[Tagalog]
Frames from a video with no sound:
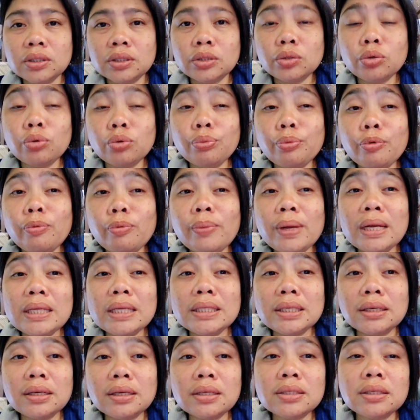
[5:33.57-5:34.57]
So,
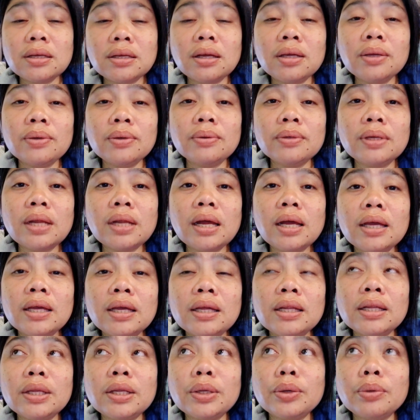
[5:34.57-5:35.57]
umalis si Chris ngayon
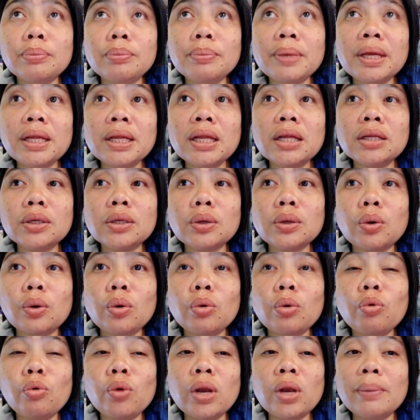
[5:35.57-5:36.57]
dahil yung biyanan
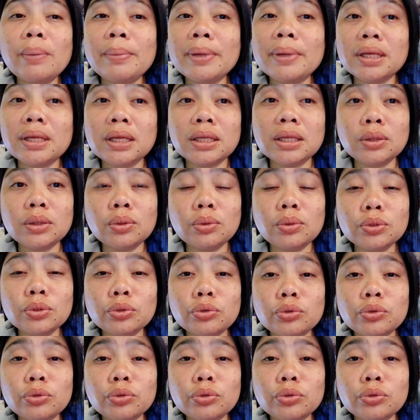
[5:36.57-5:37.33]
ko, wala man dito.